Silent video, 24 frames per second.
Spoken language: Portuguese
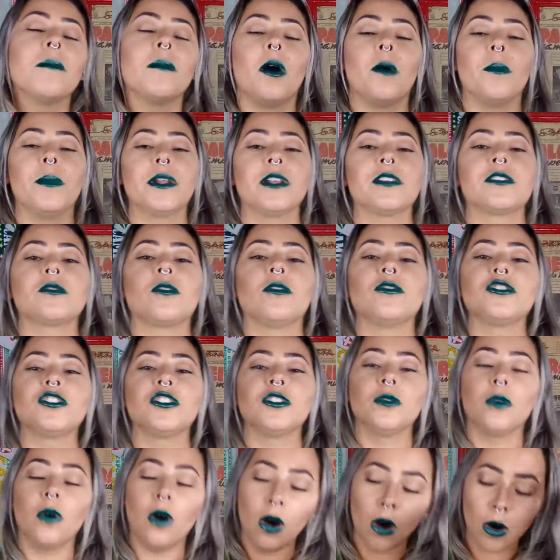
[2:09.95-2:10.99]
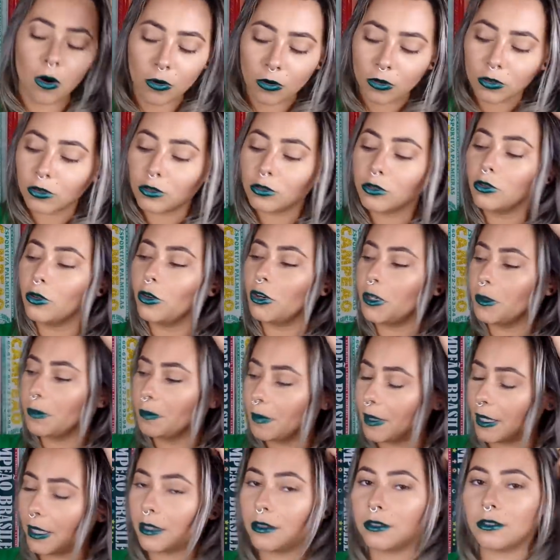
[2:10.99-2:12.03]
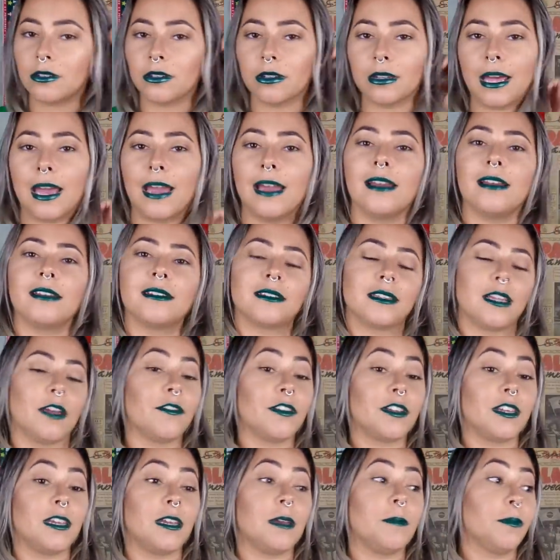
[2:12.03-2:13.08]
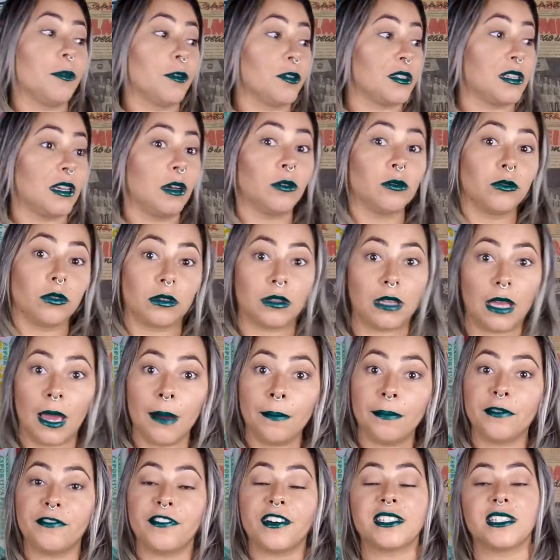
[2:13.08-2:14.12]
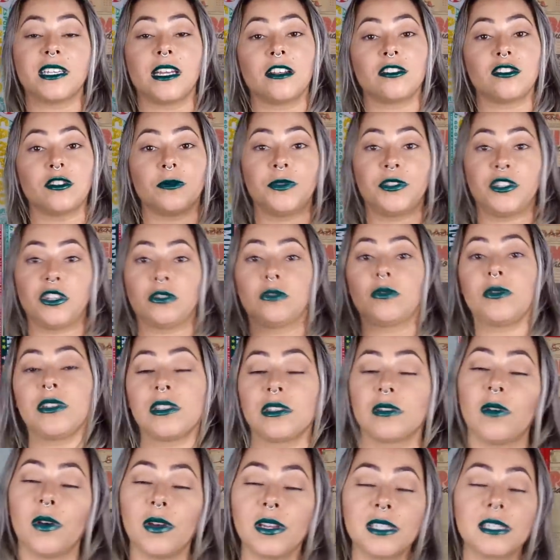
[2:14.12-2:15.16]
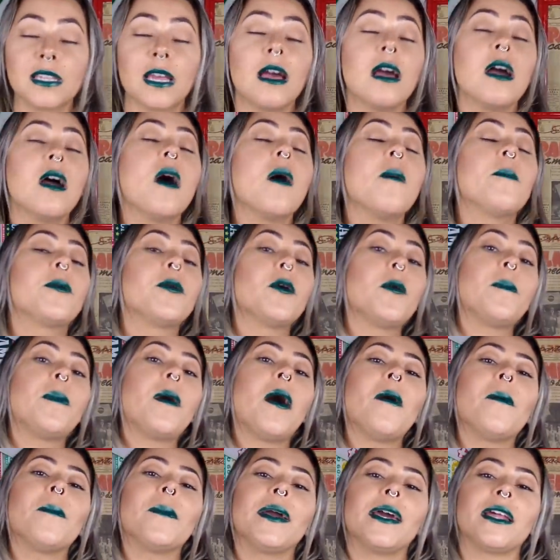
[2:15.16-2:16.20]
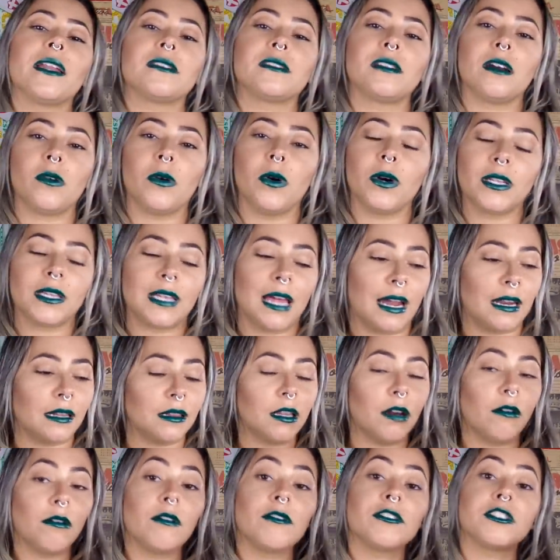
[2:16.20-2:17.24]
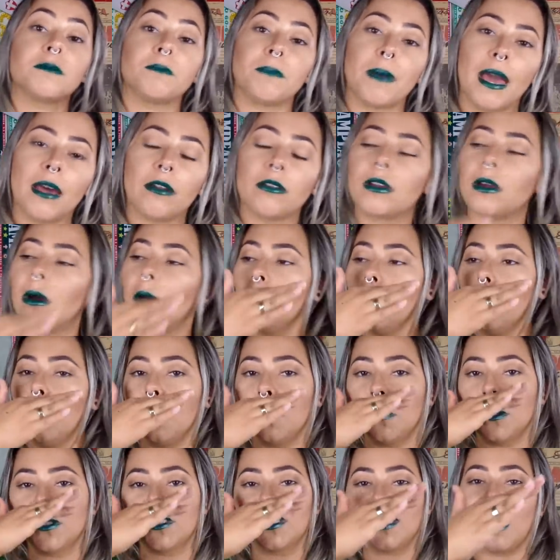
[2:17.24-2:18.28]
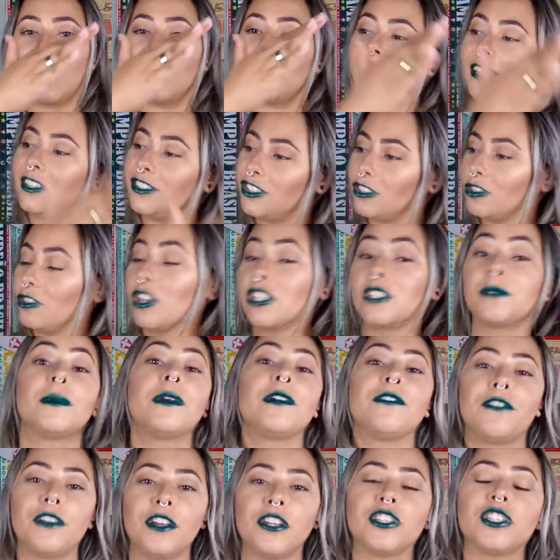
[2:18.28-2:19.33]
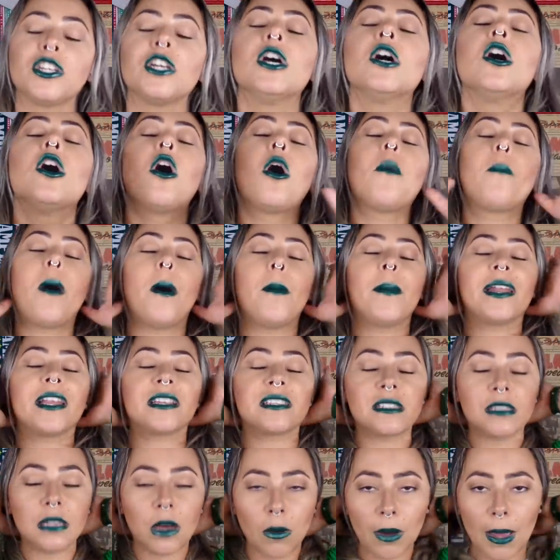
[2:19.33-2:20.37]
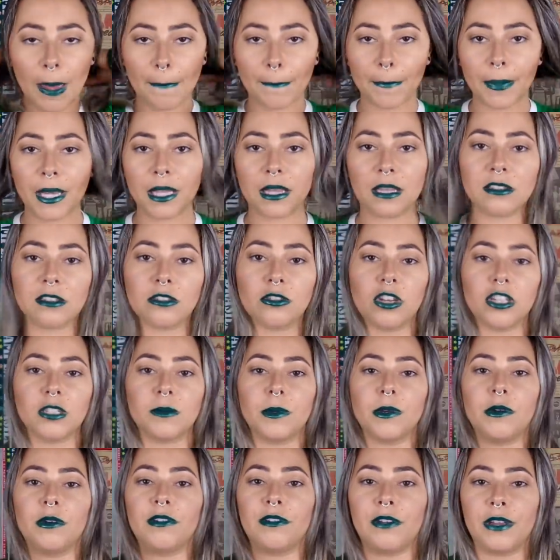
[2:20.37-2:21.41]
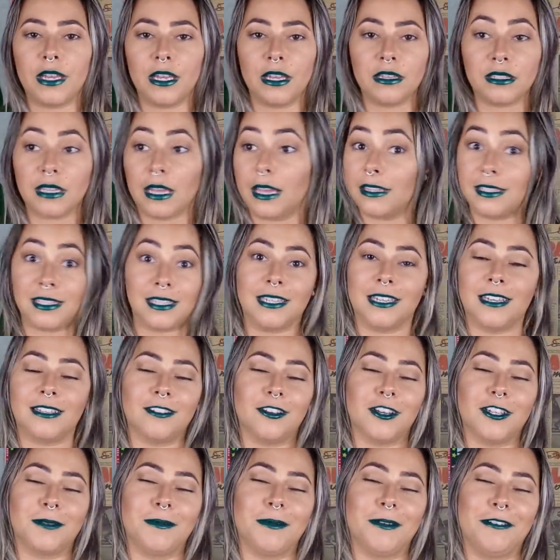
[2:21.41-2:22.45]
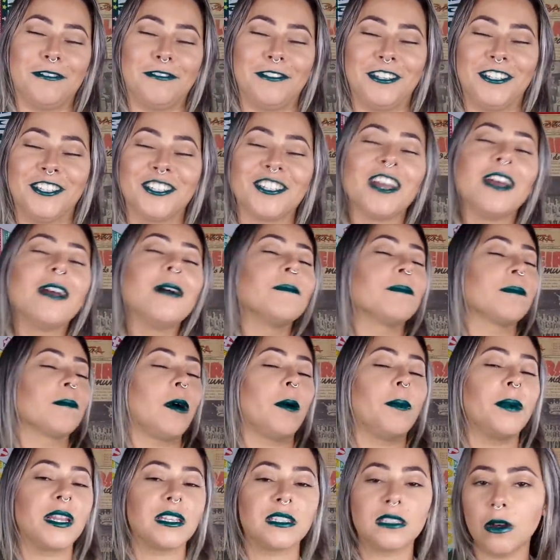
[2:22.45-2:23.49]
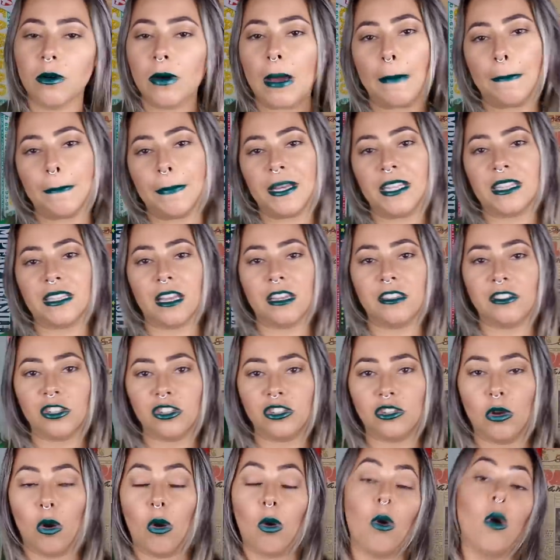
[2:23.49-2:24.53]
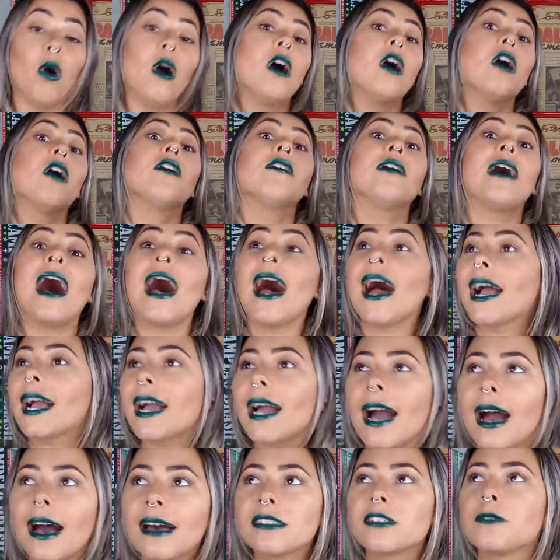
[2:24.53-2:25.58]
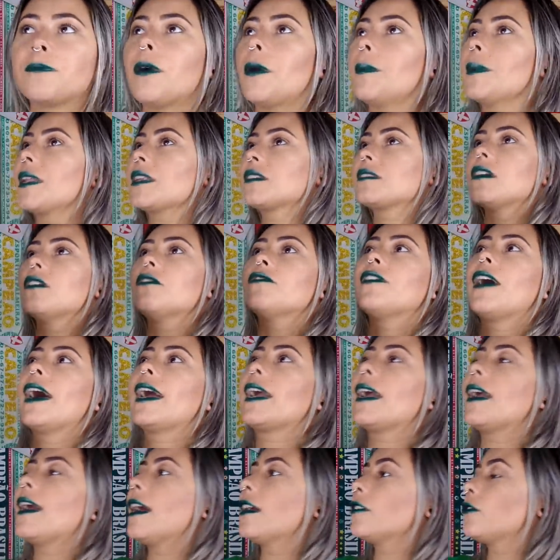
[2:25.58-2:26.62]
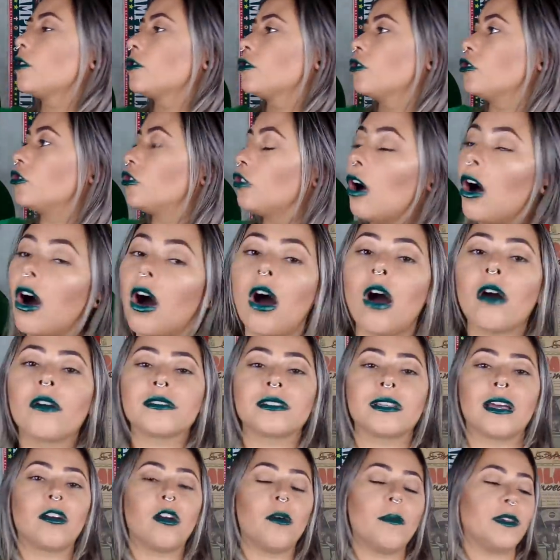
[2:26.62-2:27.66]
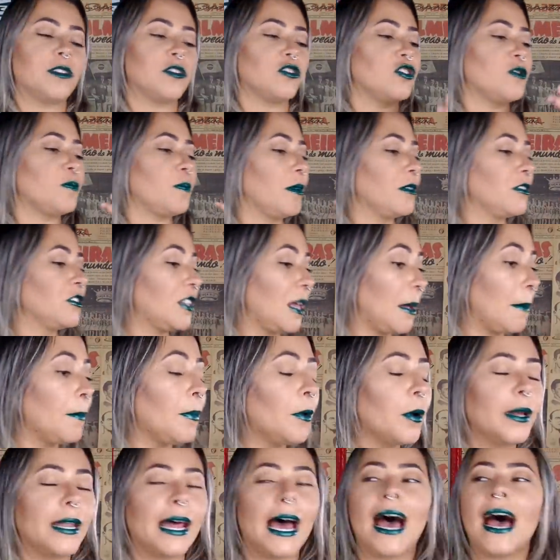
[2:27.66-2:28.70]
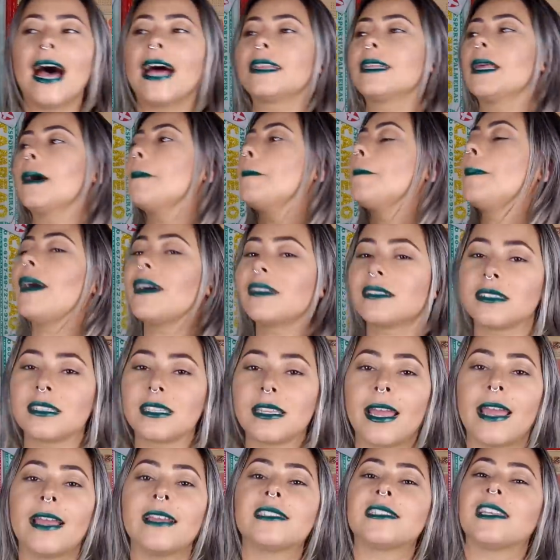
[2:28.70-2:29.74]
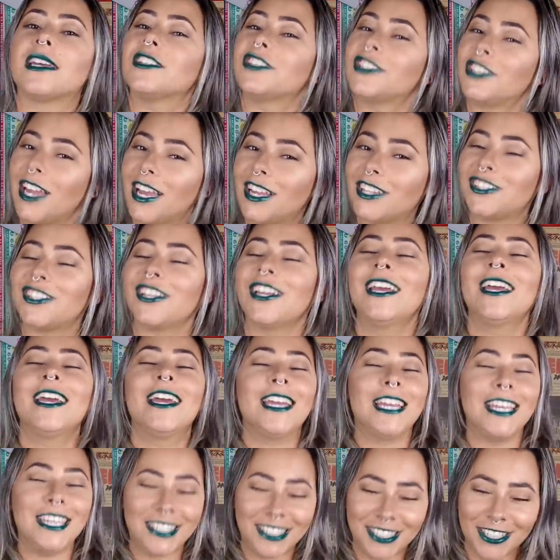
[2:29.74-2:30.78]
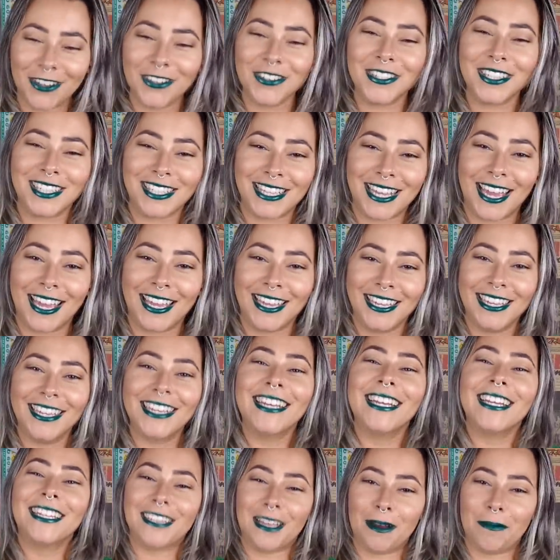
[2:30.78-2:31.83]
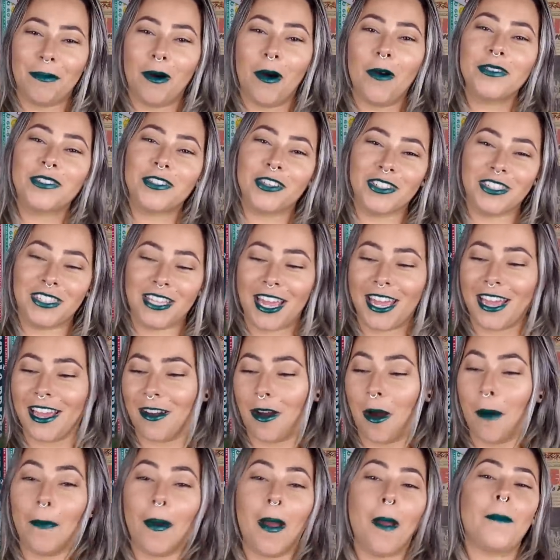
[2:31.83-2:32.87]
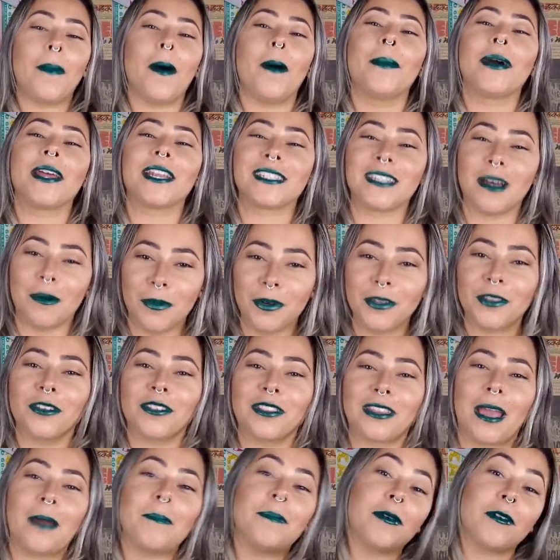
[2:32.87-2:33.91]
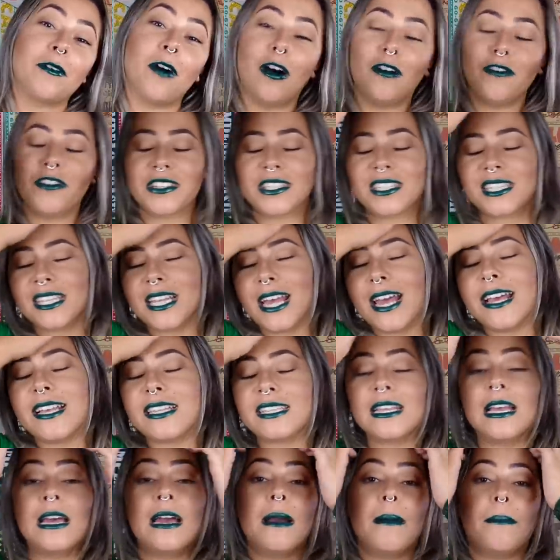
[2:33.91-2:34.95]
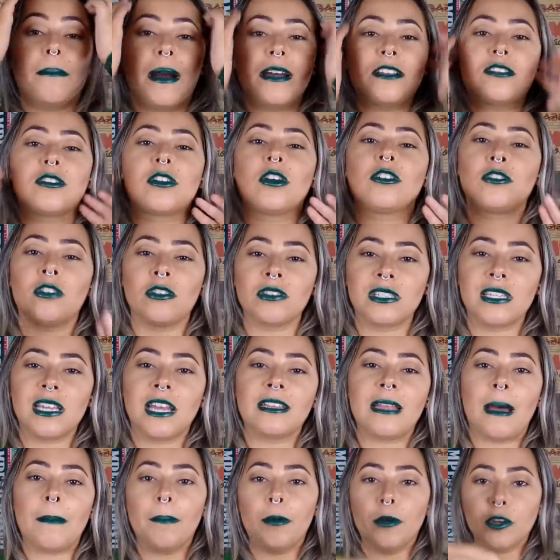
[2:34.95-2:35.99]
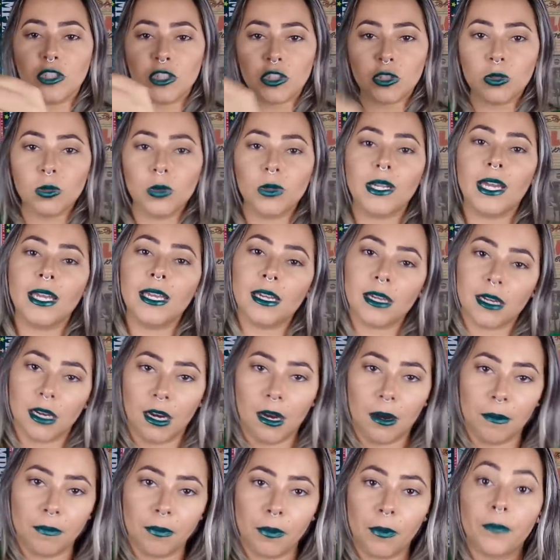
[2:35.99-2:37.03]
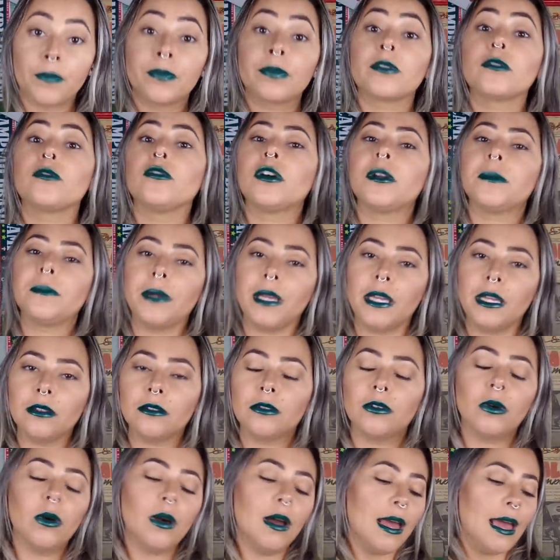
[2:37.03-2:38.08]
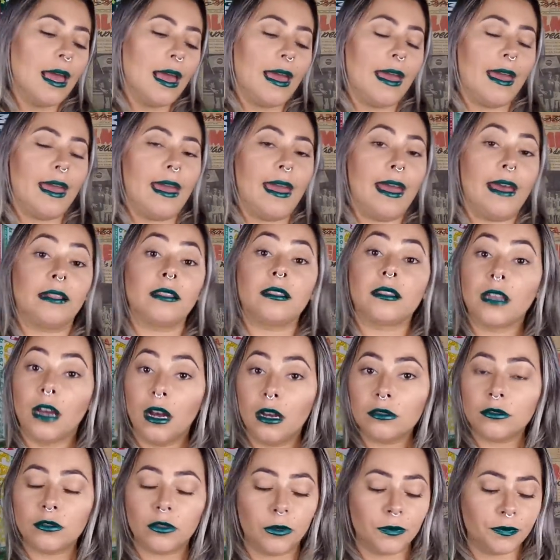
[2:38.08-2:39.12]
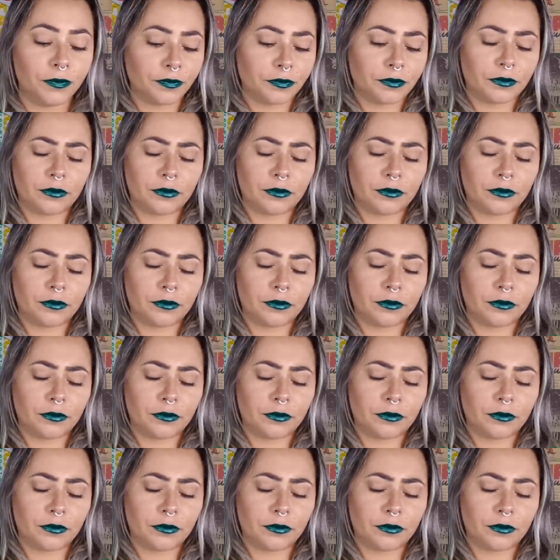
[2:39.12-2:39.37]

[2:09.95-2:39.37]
Palmeiras continuou dormindo, né? Teve que ir para o segundo tempo fazer as substituições para o Palmeiras acordar. Então eu espero que ao longo aí de 2020 o Palmeiras não repita esse, 2000, esse 2020. O Palmeiras não repita esse jogo. Ah, Cássio, o Palmeiras não vai ganhar todos os jogos, é começo de temporada, paciência. Gente, isso eu sei, tá bom? Isso eu sei, acompanho o Palmeiras há muito tempo, igual vocês, mas o que eu tô dizendo, a postura em campo, dormindo, é, tanto